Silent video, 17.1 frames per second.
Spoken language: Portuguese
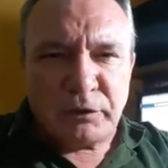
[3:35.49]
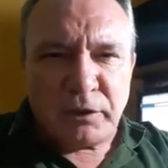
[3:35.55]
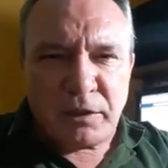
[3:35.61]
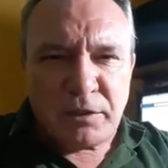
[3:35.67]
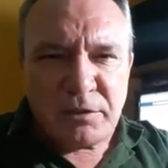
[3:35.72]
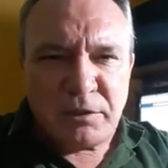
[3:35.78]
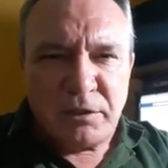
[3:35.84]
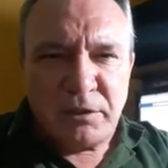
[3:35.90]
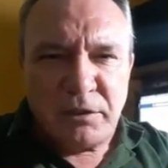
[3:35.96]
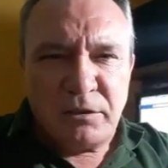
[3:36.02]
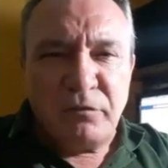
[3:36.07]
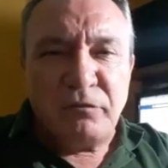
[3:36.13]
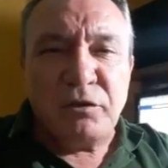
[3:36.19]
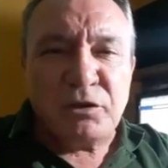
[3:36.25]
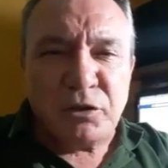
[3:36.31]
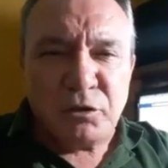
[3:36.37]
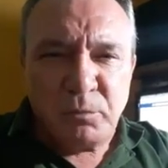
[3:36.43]
trazer
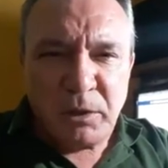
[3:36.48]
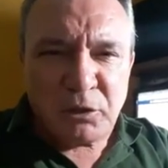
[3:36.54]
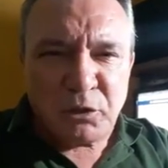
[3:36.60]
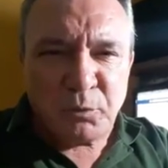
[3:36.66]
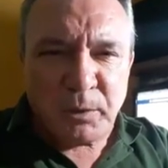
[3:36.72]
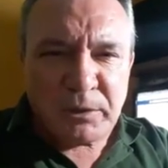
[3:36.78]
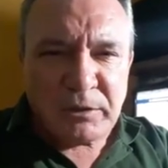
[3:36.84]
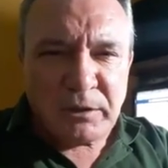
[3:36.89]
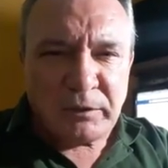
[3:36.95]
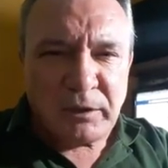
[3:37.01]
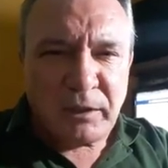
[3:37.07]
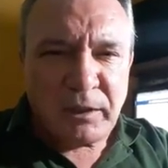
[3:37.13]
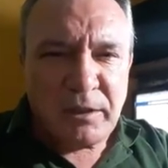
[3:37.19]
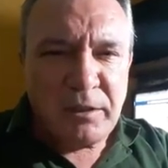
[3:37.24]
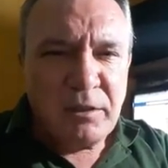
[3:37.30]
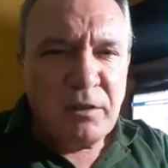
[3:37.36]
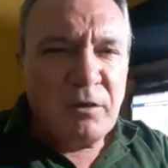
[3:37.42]
investimentos para
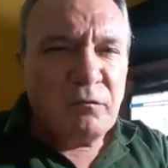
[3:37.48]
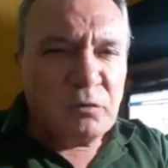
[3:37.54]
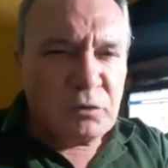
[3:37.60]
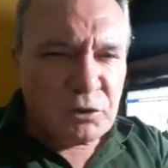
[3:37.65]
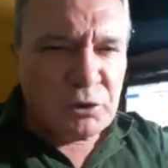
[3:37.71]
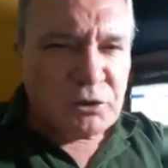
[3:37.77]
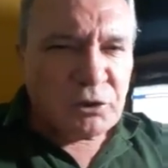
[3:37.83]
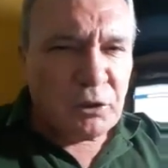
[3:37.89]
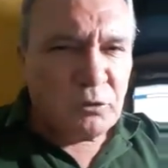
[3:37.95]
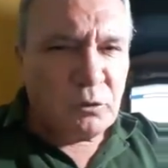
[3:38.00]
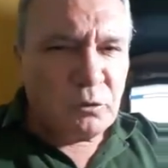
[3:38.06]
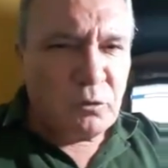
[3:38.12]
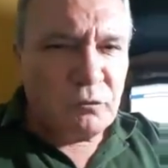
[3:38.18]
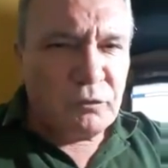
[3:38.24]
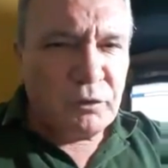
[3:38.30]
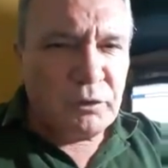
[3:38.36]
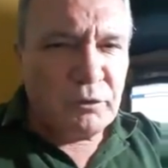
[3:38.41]
Santarém, você estando no
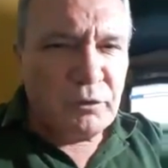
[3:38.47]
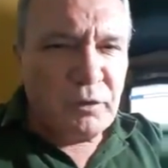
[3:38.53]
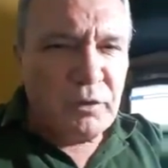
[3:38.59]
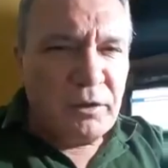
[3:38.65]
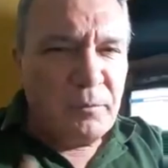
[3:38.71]
governo.